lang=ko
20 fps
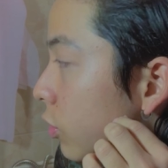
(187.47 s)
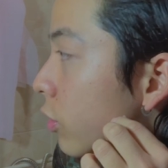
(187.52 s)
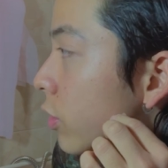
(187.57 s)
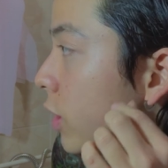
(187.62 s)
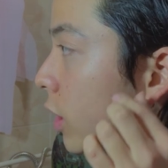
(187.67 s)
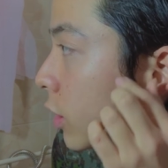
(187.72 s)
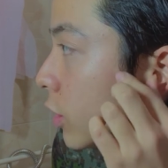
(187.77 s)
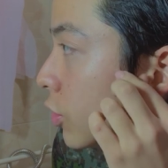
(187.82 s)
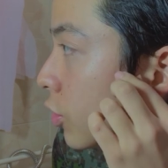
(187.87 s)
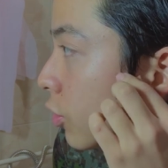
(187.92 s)

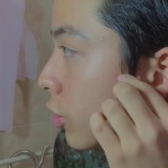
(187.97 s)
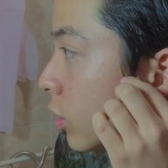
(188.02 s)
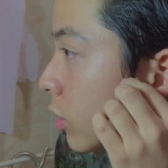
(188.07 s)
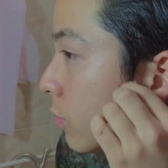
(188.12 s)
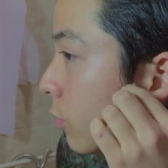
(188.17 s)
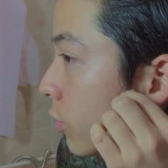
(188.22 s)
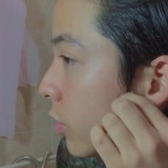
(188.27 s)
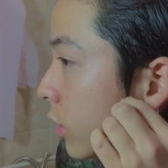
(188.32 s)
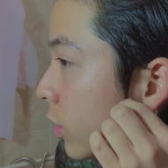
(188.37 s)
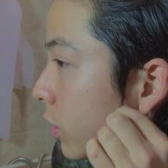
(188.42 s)
정리하기 전이
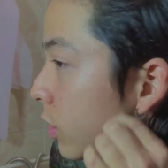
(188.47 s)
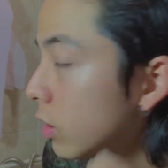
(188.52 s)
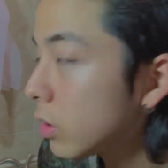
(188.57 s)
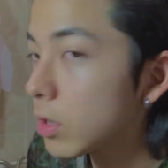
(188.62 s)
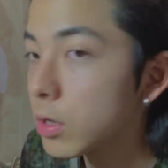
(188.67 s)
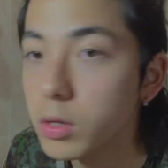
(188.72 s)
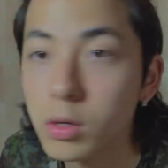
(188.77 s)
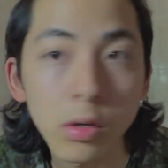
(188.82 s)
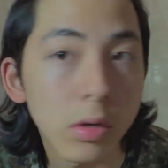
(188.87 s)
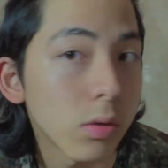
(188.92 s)
이 머리
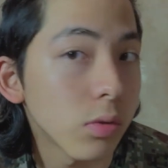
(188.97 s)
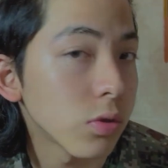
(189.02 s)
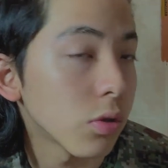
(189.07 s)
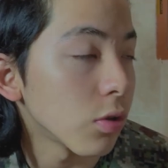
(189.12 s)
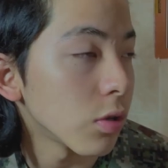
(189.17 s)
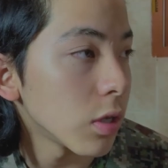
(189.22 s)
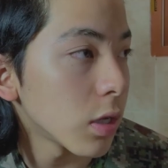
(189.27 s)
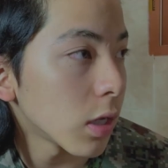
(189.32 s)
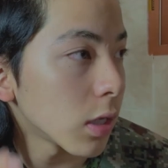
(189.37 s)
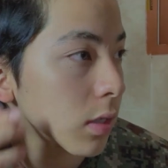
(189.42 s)
그리고
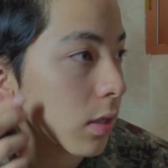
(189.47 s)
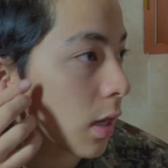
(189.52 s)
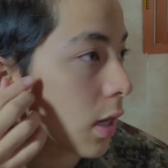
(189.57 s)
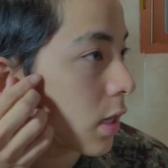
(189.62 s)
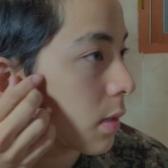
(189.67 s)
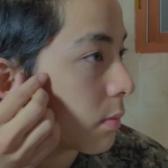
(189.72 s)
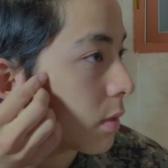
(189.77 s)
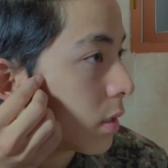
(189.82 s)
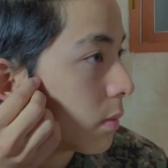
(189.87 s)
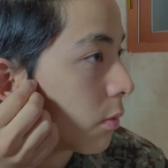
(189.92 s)
정리한
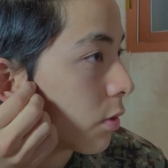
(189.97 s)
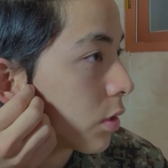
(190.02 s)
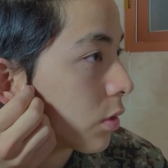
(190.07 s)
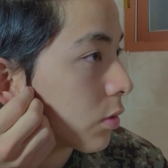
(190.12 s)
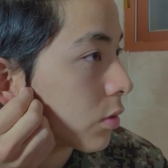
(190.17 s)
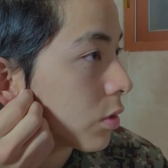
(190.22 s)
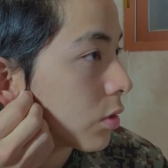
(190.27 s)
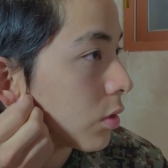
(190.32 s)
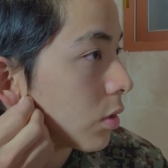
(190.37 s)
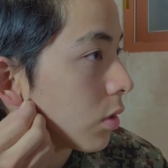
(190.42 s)
다음이 이
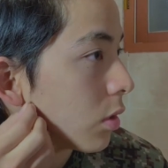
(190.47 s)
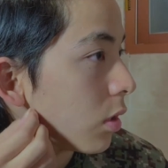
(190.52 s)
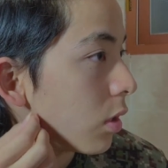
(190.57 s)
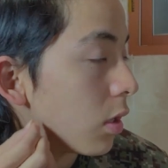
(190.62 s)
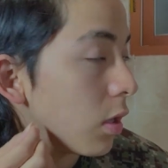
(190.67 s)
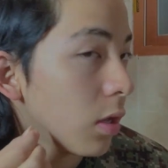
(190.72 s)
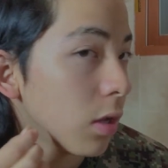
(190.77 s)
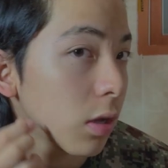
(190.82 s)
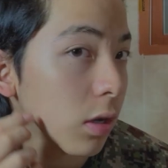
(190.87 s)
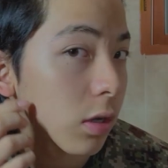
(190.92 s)
머리거든요.
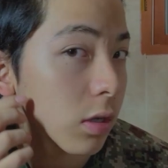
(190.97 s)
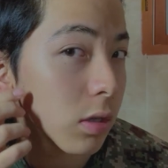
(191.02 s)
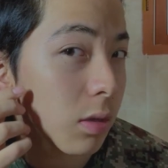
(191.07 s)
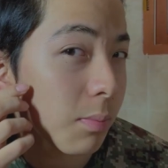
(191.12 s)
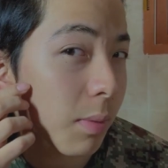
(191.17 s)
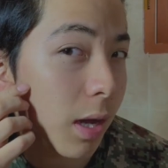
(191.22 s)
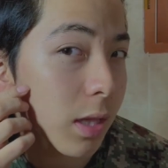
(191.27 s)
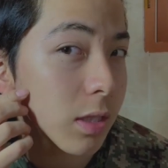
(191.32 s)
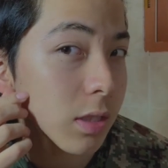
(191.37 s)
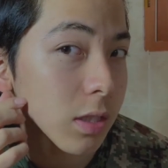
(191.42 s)

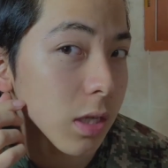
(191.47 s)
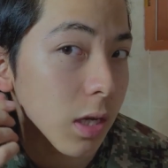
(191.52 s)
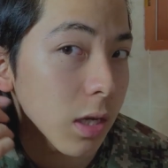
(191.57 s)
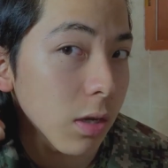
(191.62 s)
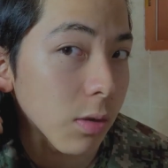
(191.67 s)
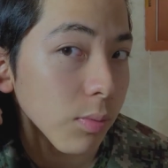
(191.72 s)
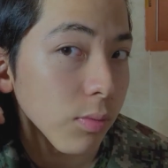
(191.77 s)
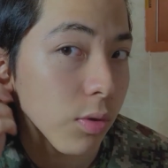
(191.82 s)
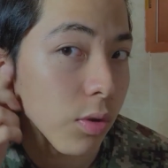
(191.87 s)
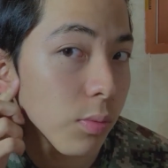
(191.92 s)
근데 많은
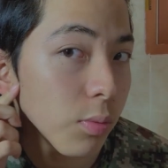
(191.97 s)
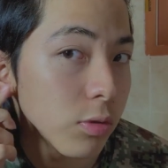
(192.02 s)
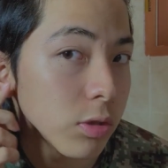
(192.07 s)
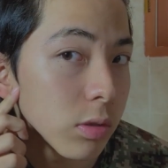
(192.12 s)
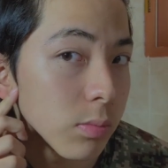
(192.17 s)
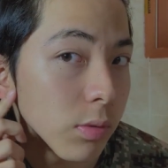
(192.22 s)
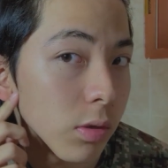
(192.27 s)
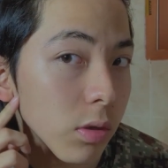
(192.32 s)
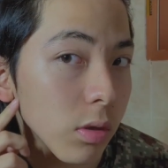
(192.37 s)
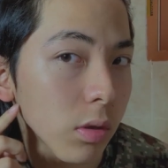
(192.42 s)
차이가 없어요
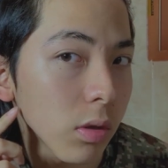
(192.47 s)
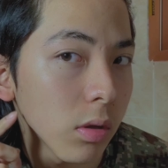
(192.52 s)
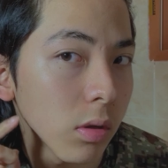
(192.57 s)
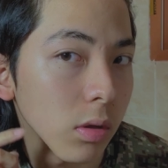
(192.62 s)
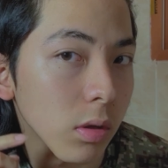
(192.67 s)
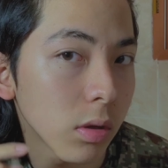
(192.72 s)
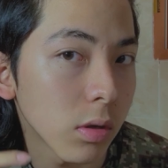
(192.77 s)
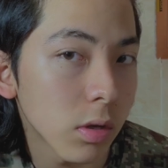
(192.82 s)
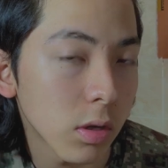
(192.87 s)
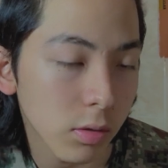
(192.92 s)
보시면.
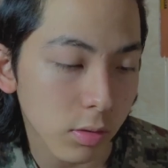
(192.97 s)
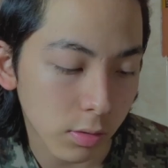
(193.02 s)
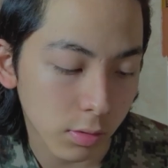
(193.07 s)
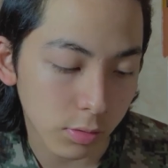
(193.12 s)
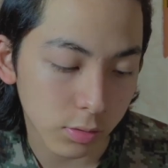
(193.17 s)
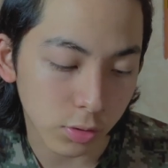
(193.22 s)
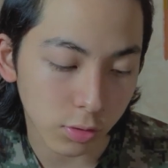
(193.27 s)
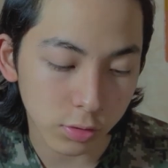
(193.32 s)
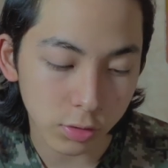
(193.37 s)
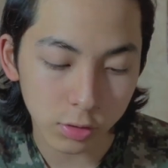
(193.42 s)

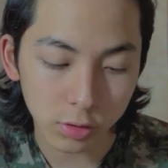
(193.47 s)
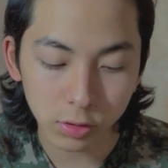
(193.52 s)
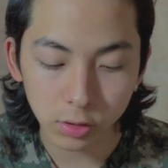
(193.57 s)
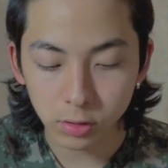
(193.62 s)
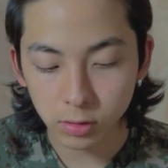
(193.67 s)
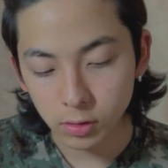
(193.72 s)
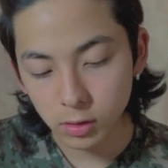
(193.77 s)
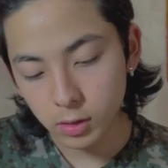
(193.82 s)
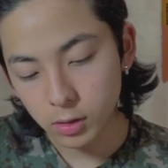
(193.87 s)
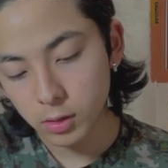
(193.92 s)
그래서
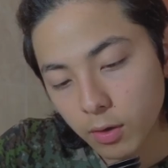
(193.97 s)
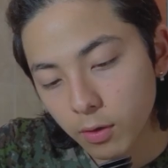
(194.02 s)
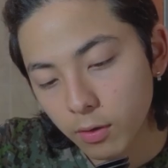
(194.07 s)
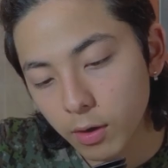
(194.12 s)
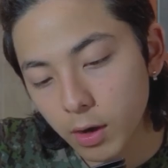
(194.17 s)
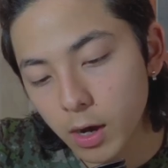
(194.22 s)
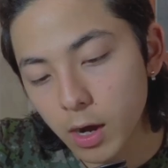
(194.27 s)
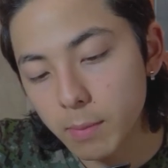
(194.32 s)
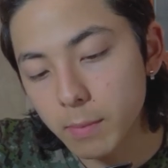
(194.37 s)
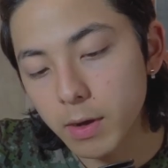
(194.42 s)
저는
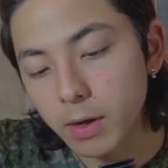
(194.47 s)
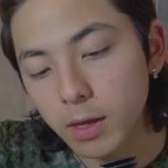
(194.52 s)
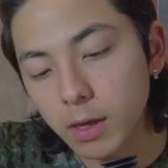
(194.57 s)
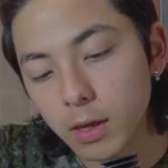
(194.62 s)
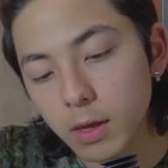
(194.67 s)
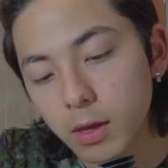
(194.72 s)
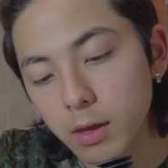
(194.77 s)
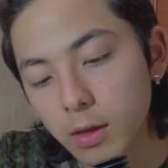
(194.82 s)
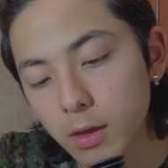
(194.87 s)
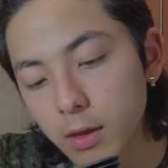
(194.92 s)

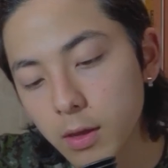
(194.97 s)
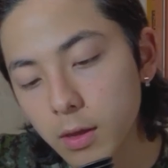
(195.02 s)
과감하게